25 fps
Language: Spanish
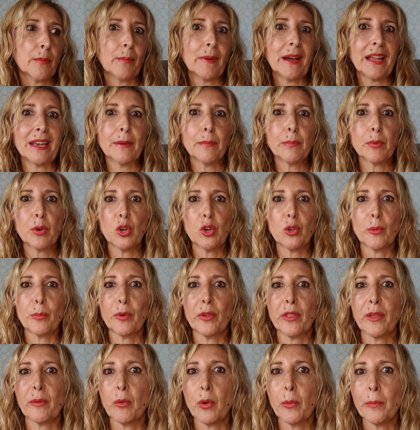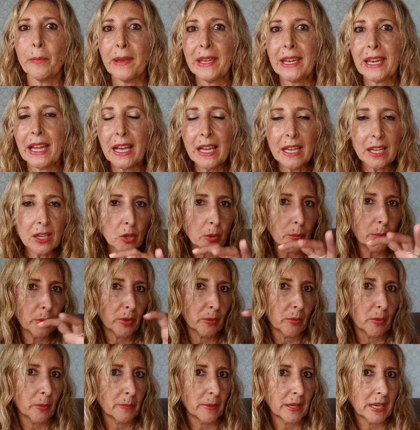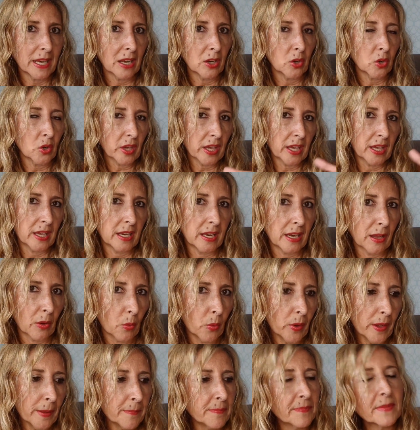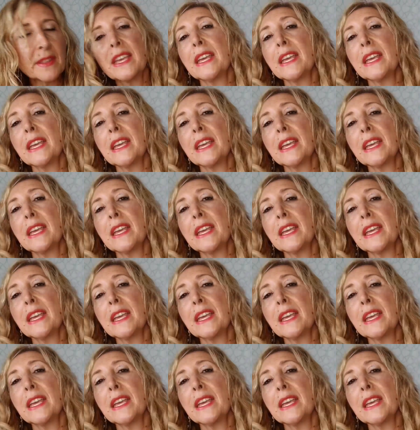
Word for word: vale, pues lo podemos mirar, lo podemos mirar lo que es en la web.